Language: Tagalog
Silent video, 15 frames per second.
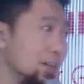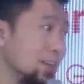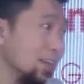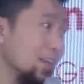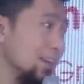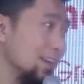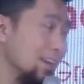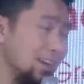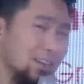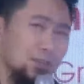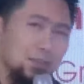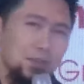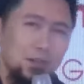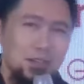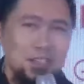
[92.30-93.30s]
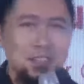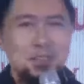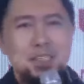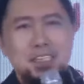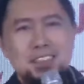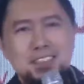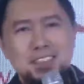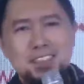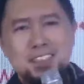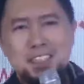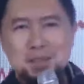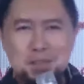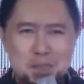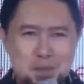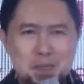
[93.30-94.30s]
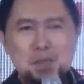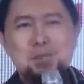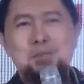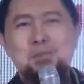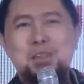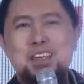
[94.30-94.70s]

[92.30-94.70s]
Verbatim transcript: drinking alcoholic drinks, sabi ni ma'am,